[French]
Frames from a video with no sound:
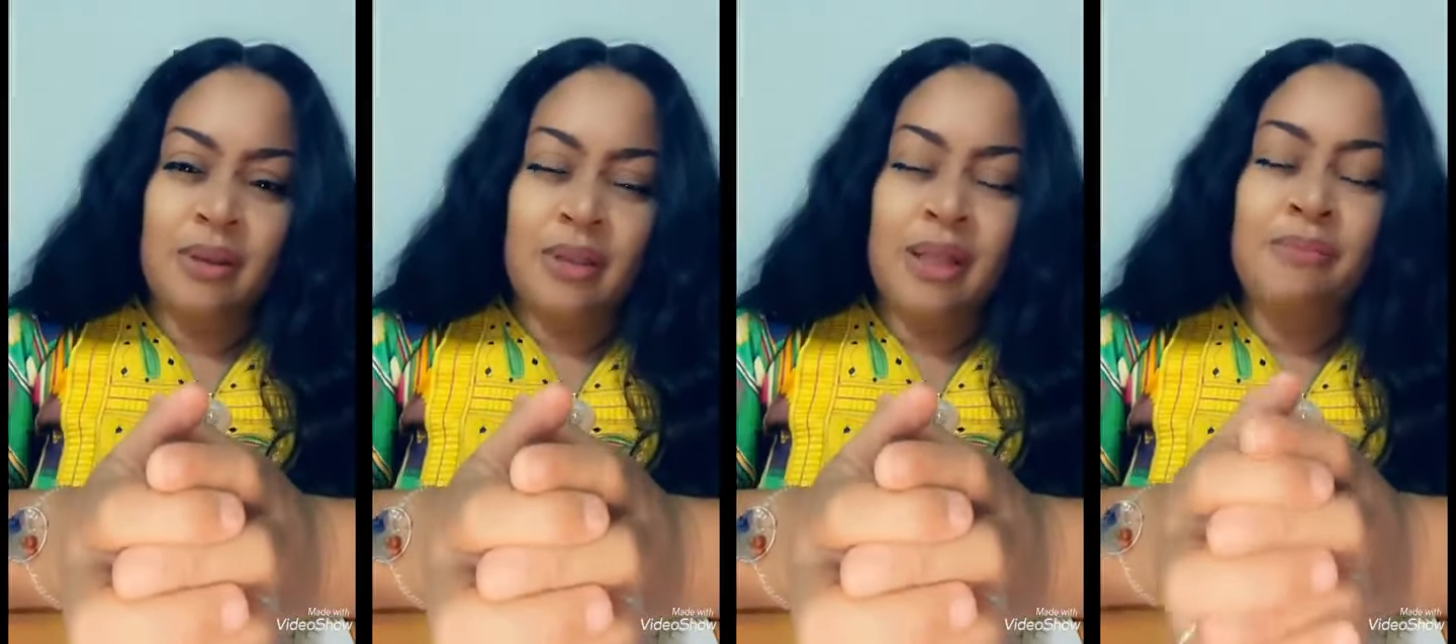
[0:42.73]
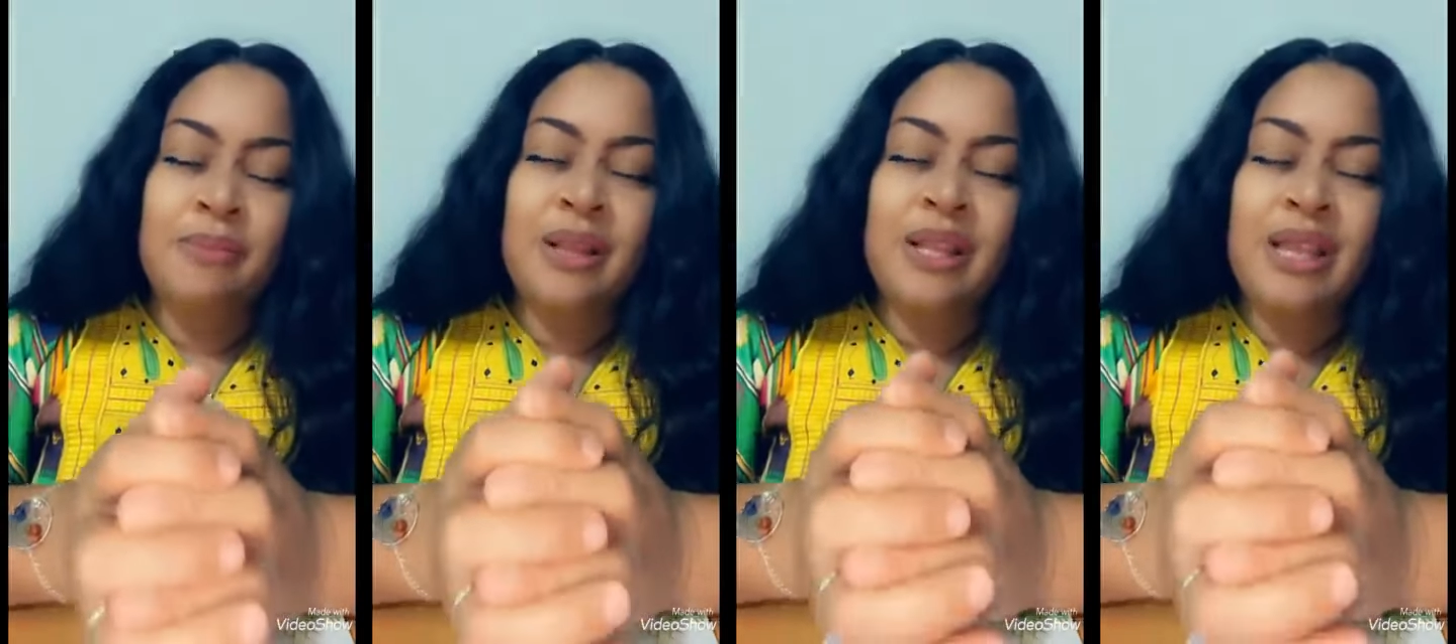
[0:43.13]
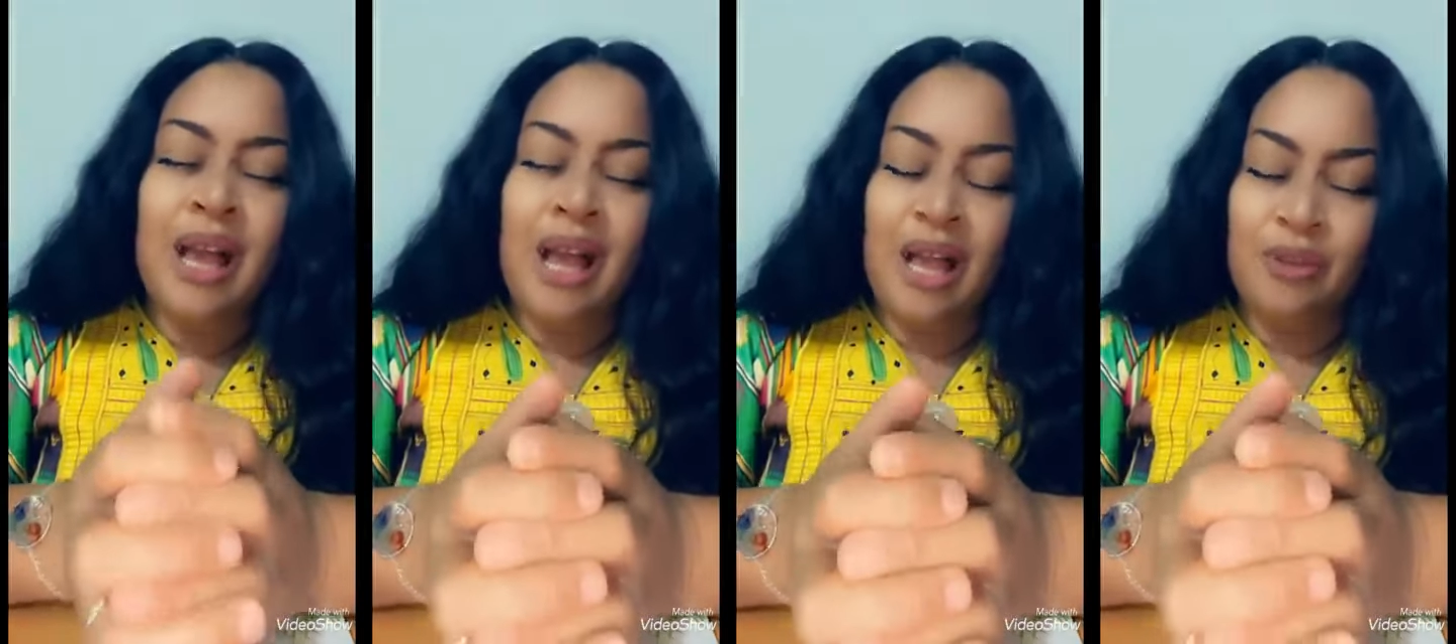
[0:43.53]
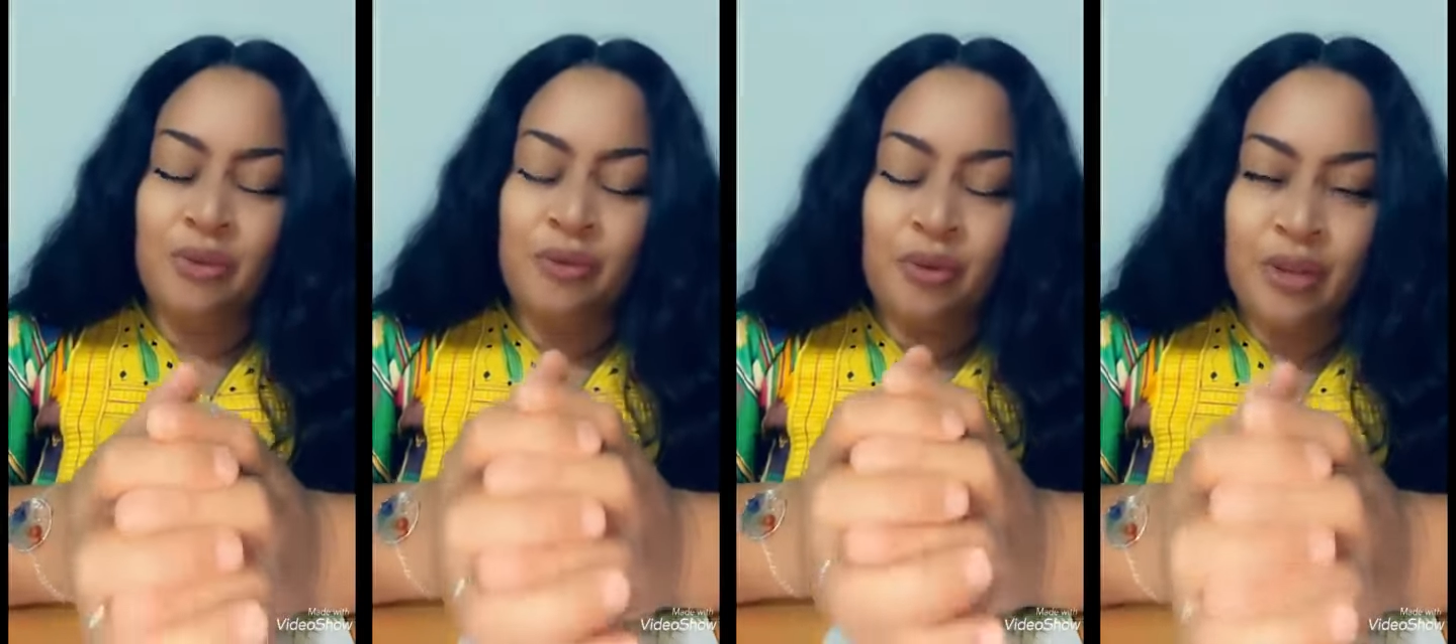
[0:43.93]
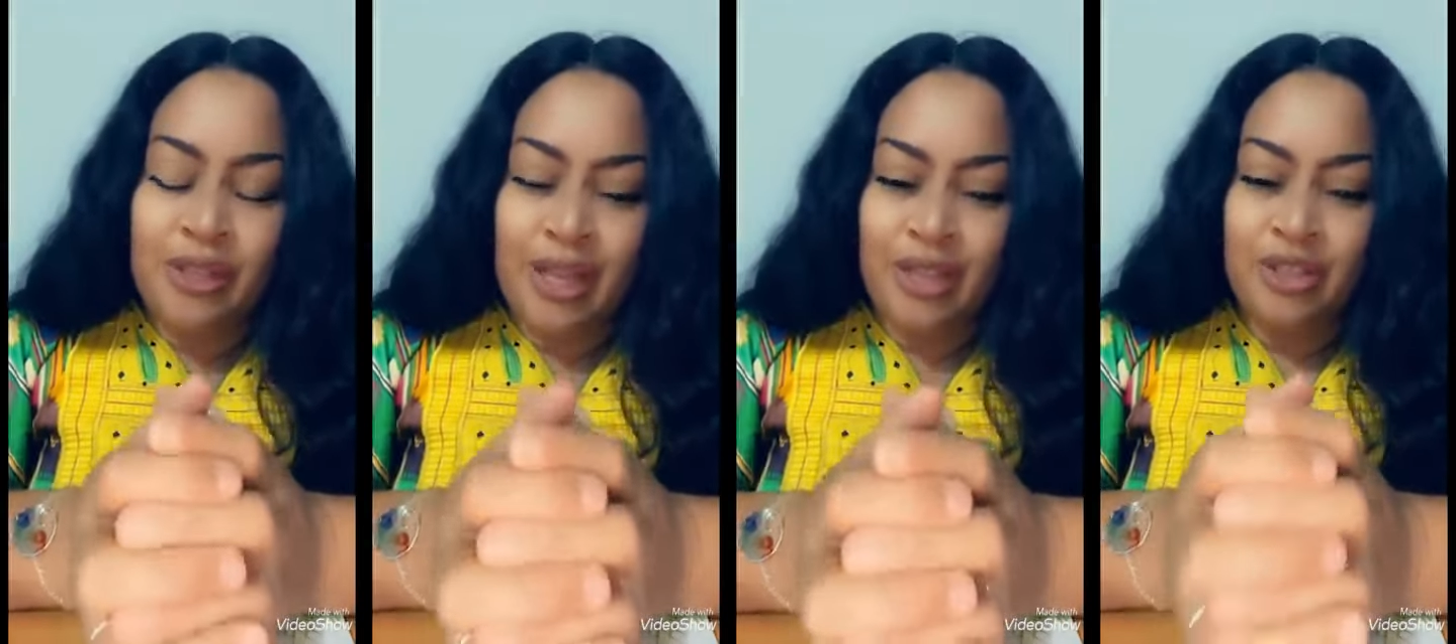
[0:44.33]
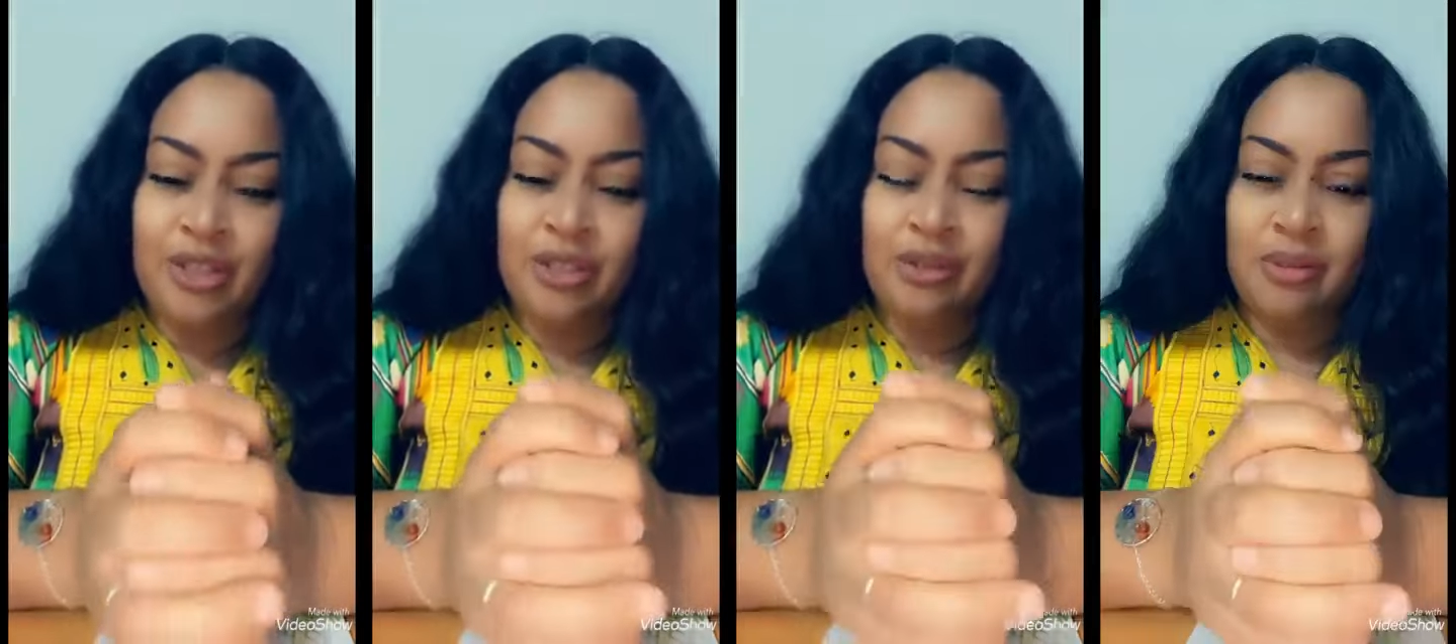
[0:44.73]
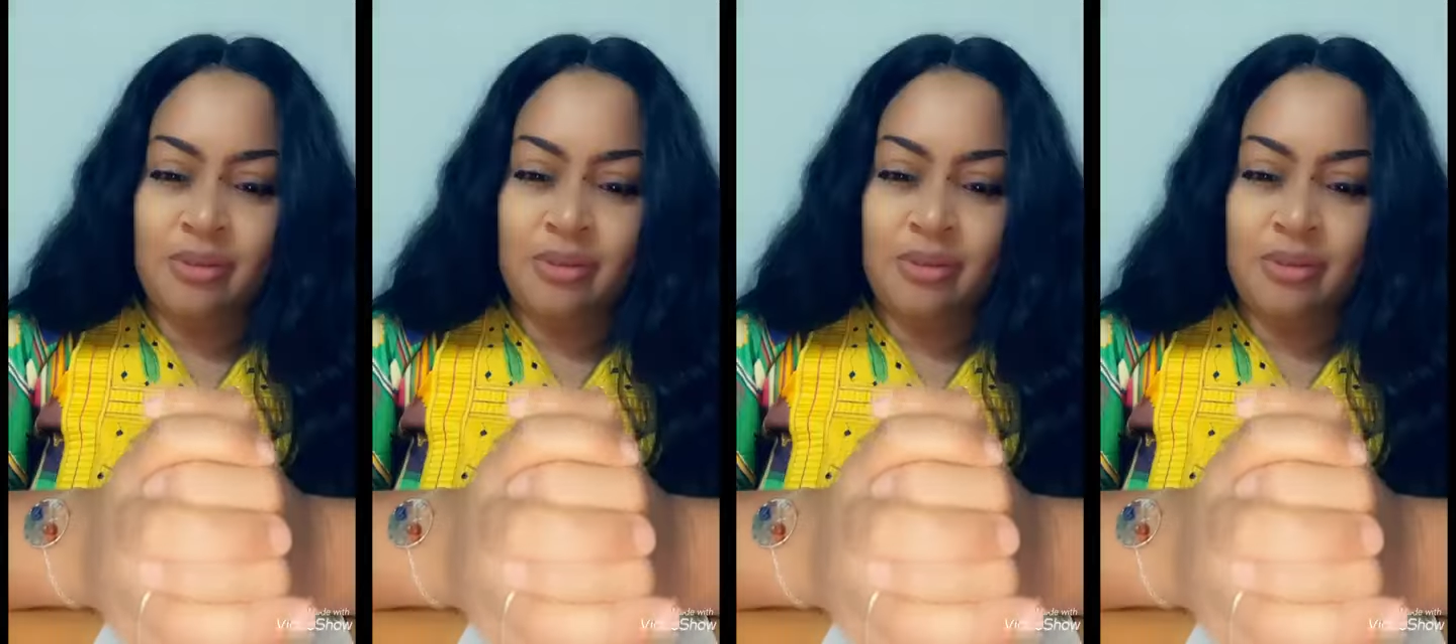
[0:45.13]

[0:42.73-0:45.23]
des milliards de voltages.